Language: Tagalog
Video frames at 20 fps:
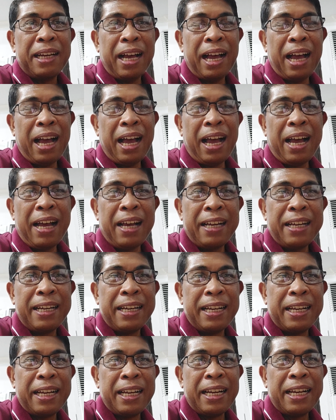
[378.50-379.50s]
Ah,
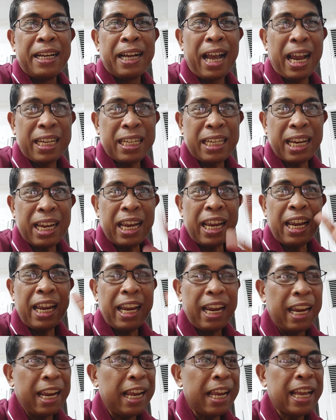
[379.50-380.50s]

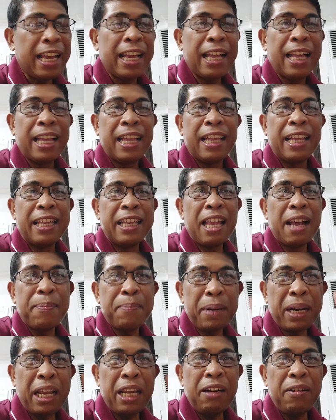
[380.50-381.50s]
kasi,
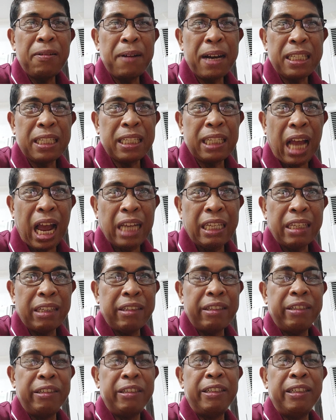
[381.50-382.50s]
na-brainwash
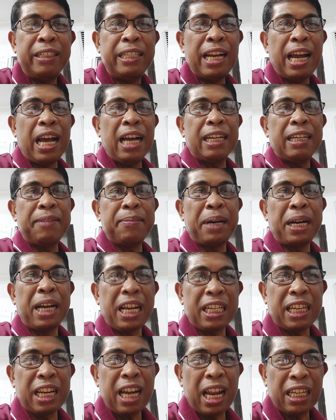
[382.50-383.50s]
tayo ng
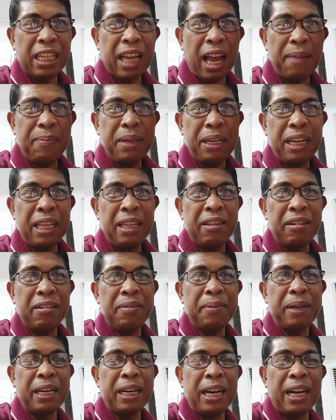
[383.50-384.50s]
mga sinasabi
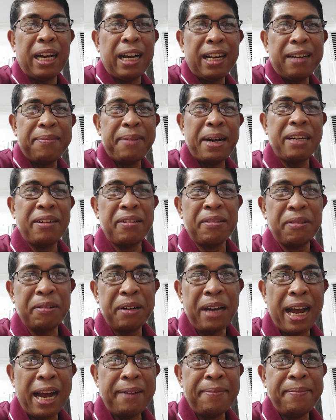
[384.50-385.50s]
nitong mga
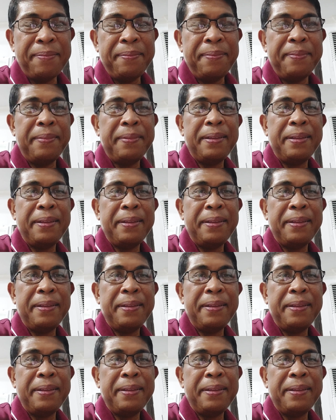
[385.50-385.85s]
mangkukulam.